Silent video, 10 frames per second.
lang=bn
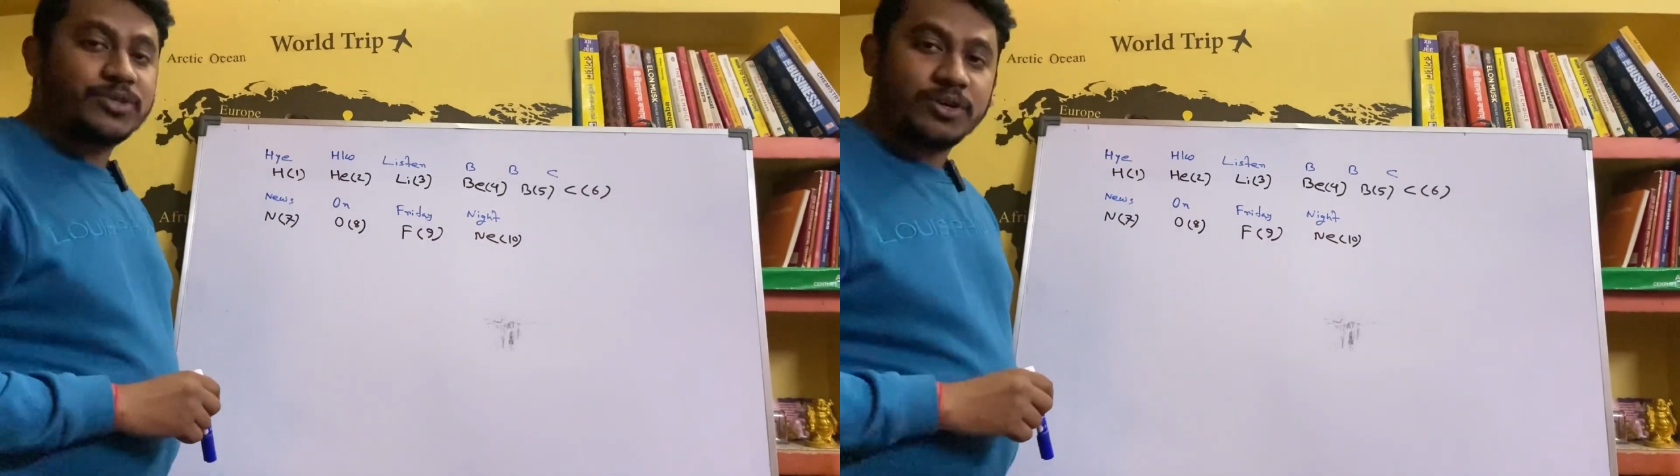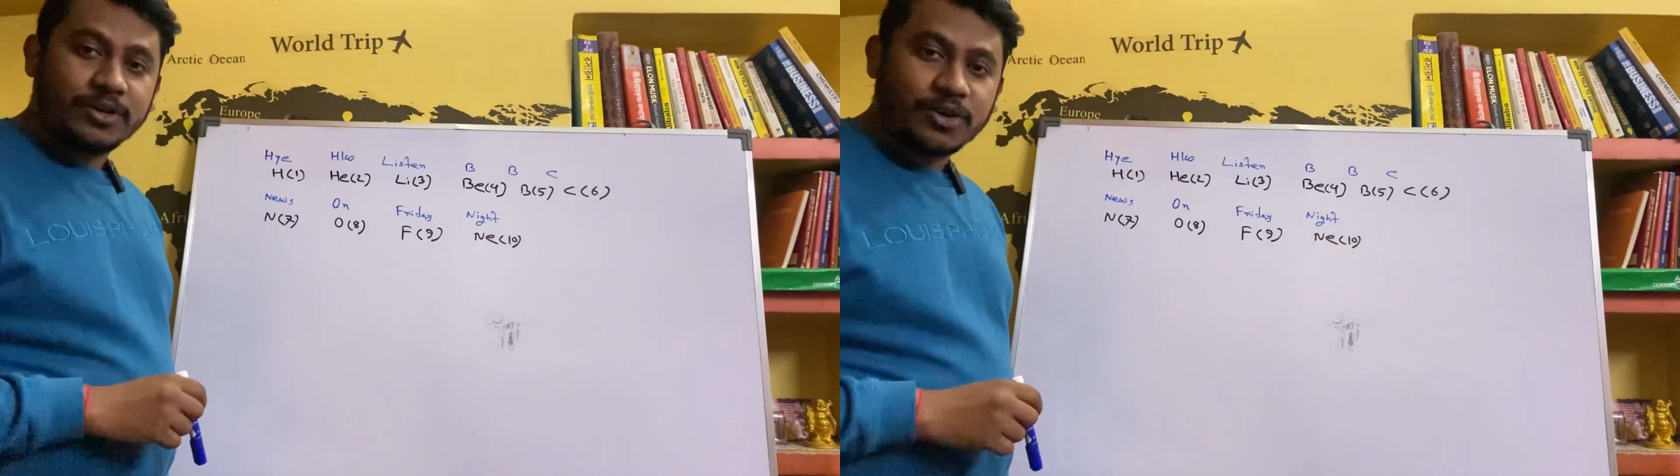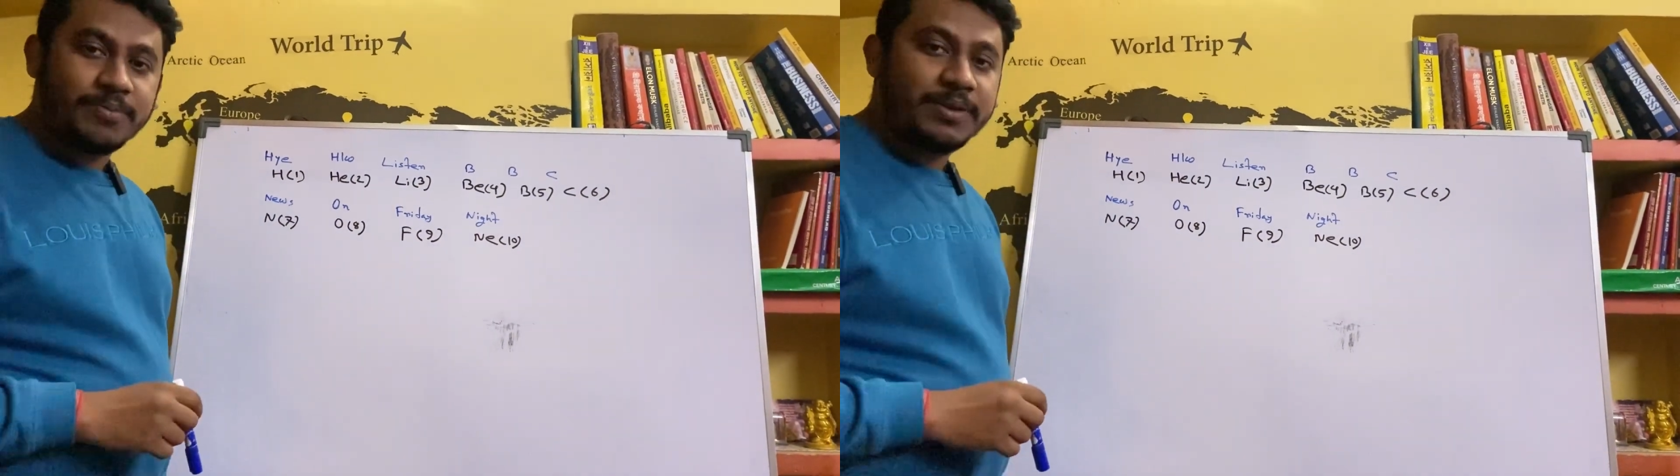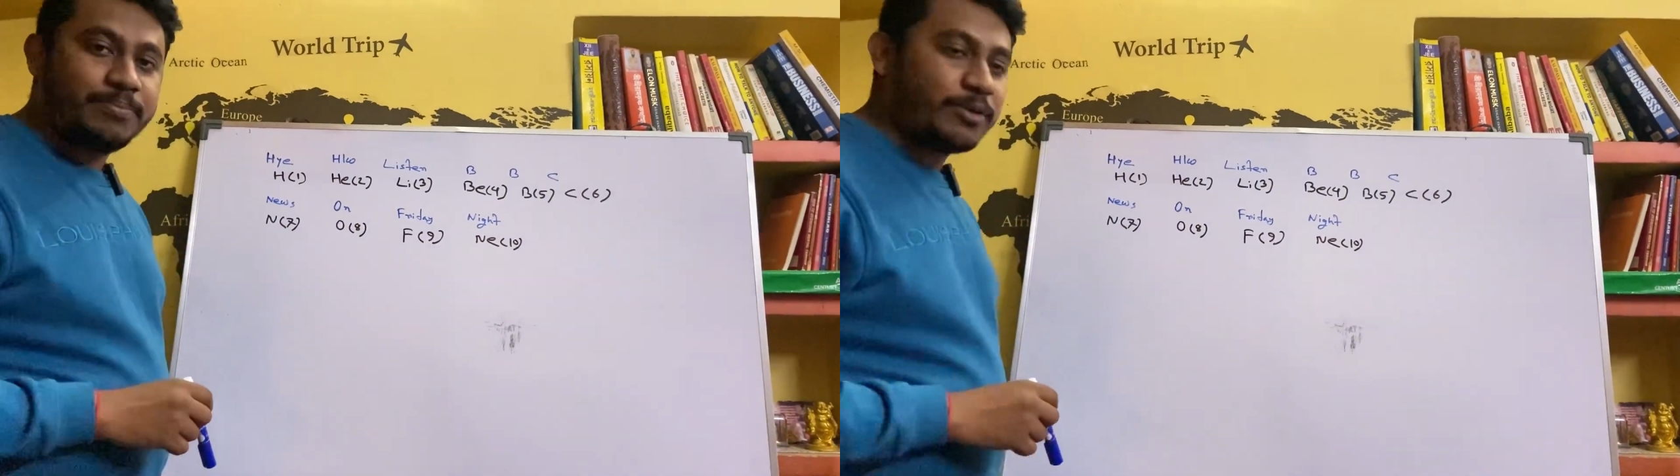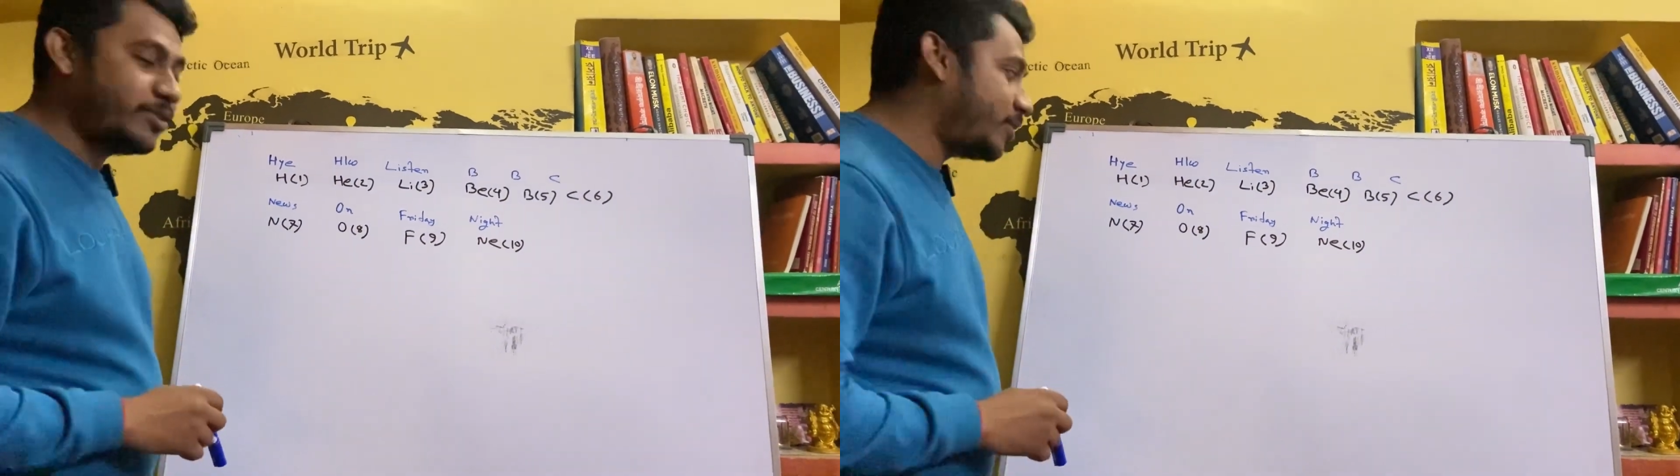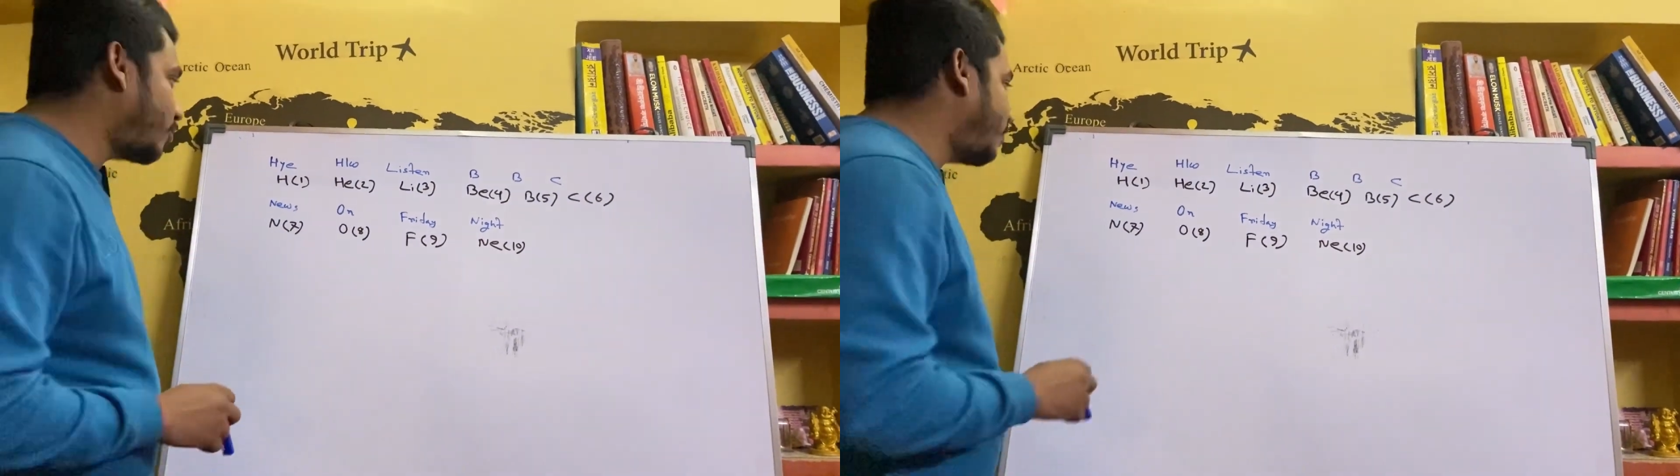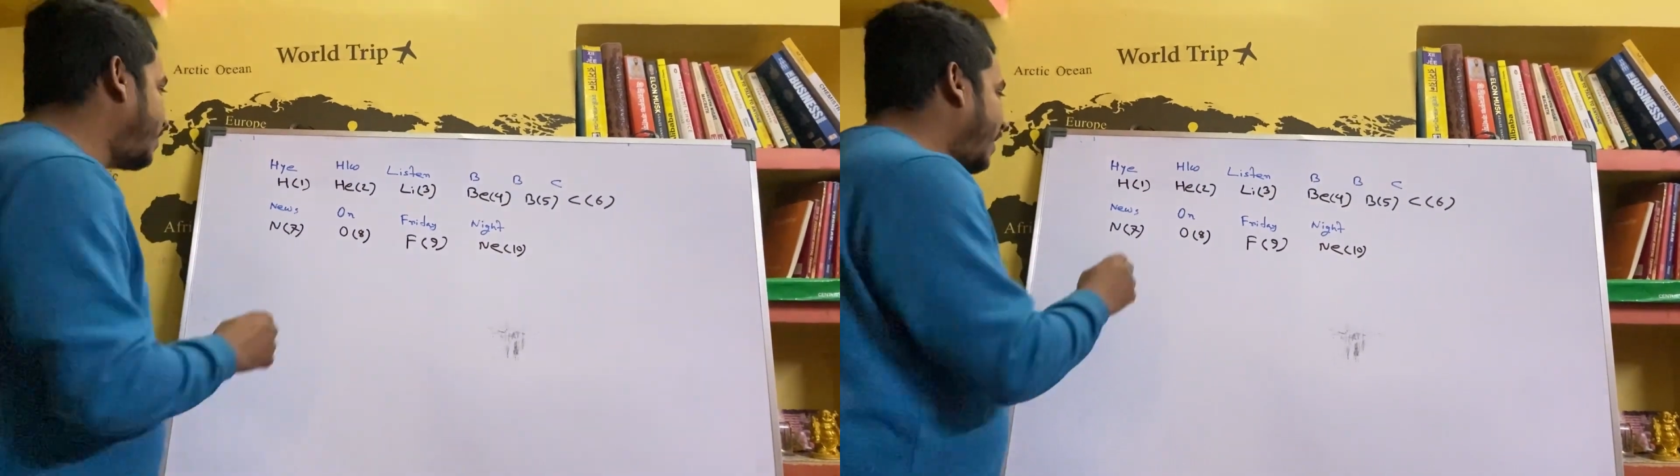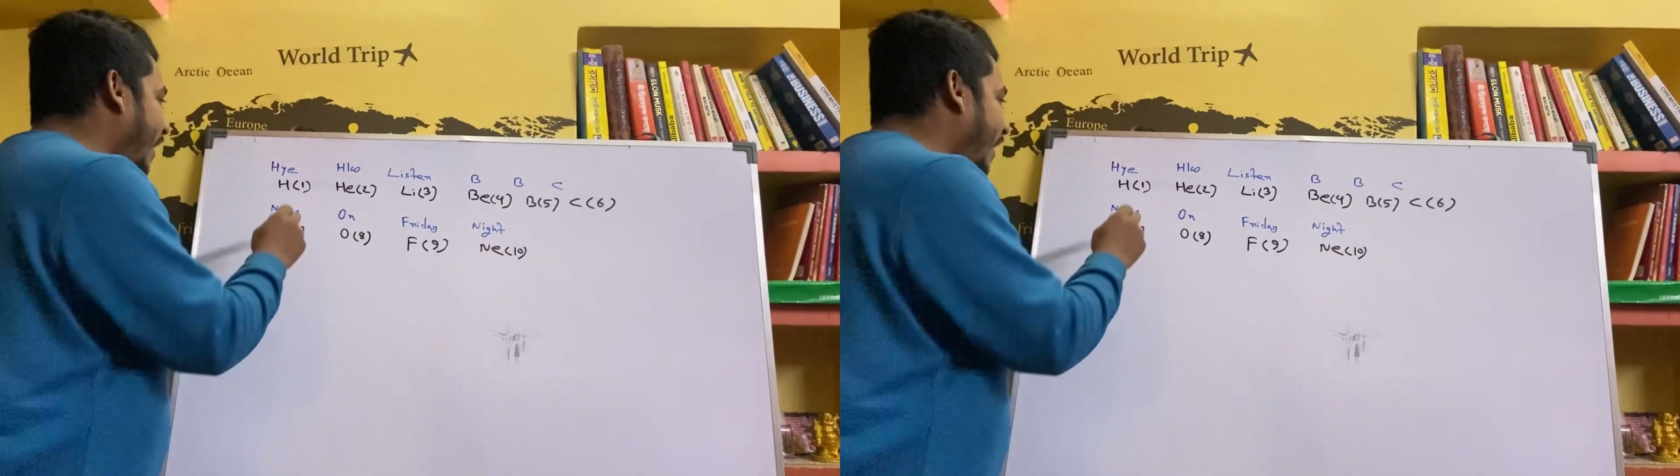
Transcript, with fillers: সংখ্যা হবে পর্যায়ক্রমে